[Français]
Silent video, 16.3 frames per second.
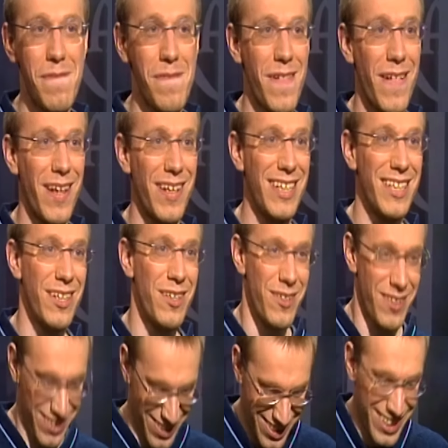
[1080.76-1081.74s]
Velkomin.
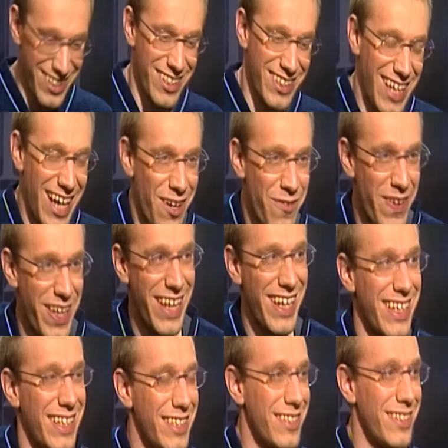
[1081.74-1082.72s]
Velkomin.
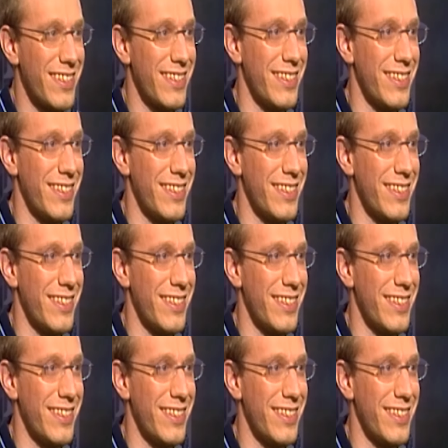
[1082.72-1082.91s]
Hvernig hefur